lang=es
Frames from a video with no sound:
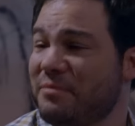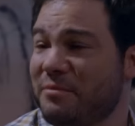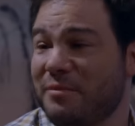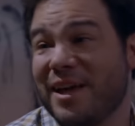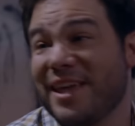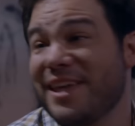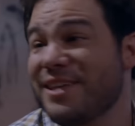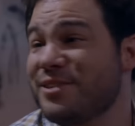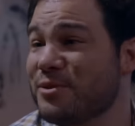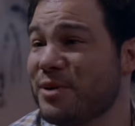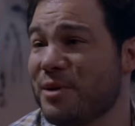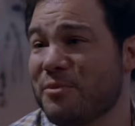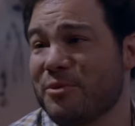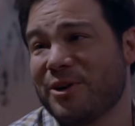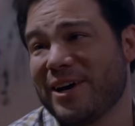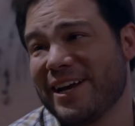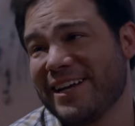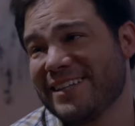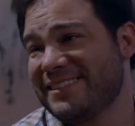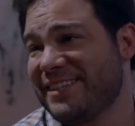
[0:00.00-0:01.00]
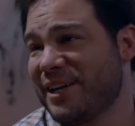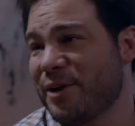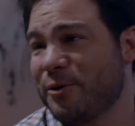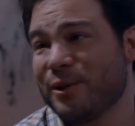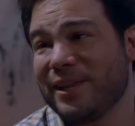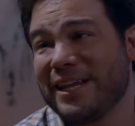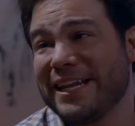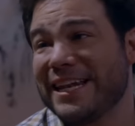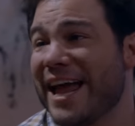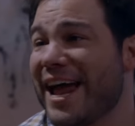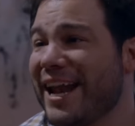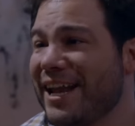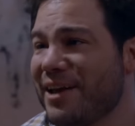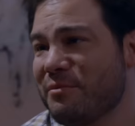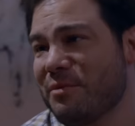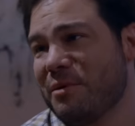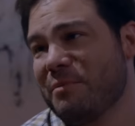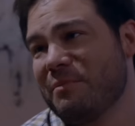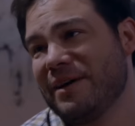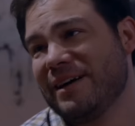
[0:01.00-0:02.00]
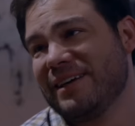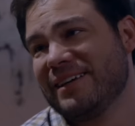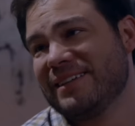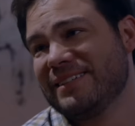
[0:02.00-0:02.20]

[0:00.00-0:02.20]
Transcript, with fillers: Maya es una mujer extraordinaria, mamá.